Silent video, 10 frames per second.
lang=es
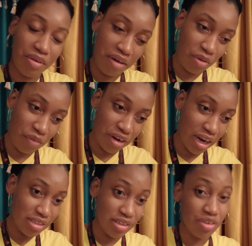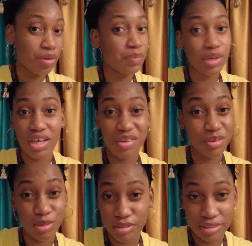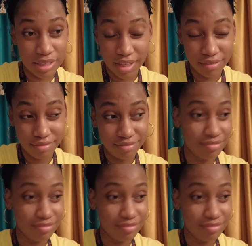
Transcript: me va a cobrar el señor, porque yo no sé